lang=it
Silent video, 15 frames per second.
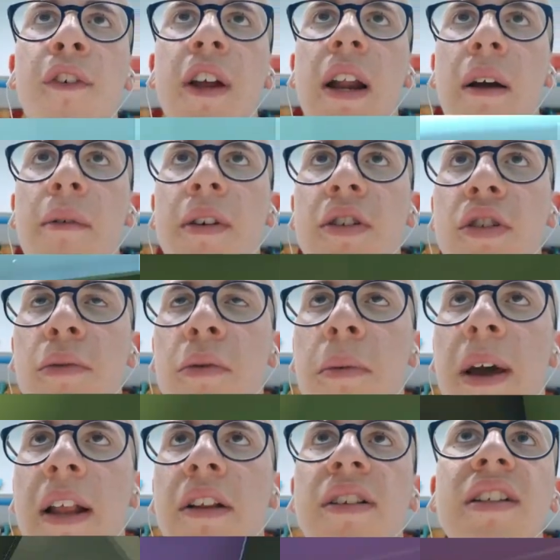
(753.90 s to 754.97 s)
più da questo
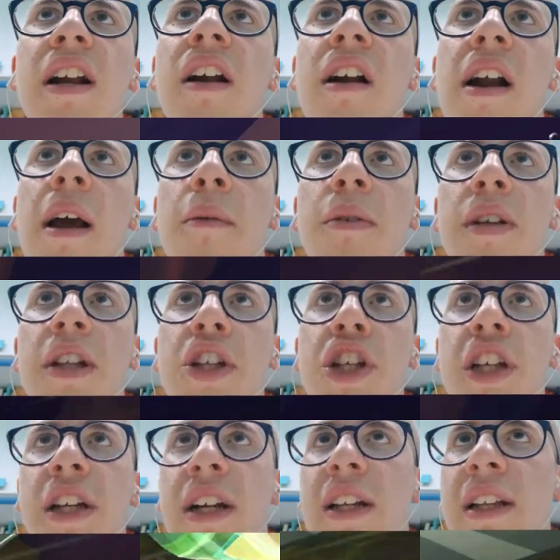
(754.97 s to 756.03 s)
momento. Saranno una
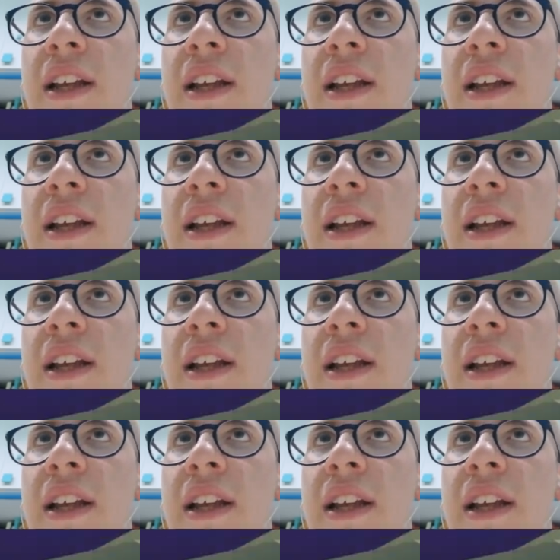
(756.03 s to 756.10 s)
quindicina di